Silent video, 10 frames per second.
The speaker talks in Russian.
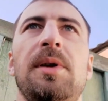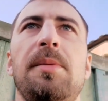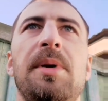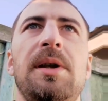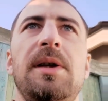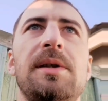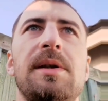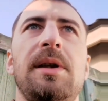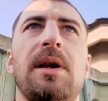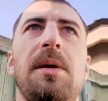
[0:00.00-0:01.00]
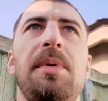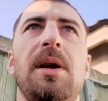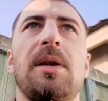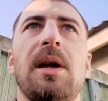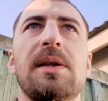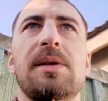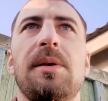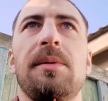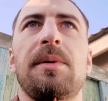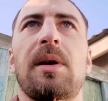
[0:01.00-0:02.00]
Ни больницы, ни
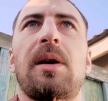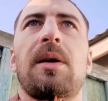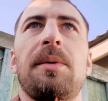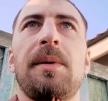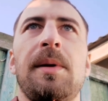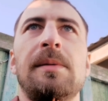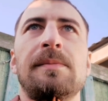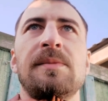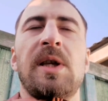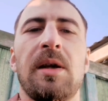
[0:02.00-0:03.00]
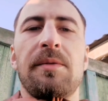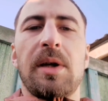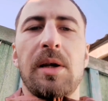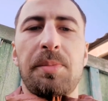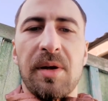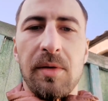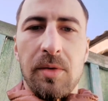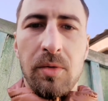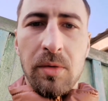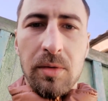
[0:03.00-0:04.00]
реабилитации, так как я инвалид
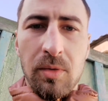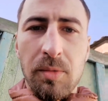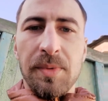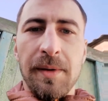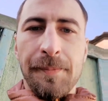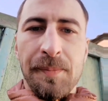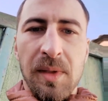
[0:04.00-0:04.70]
первой группы,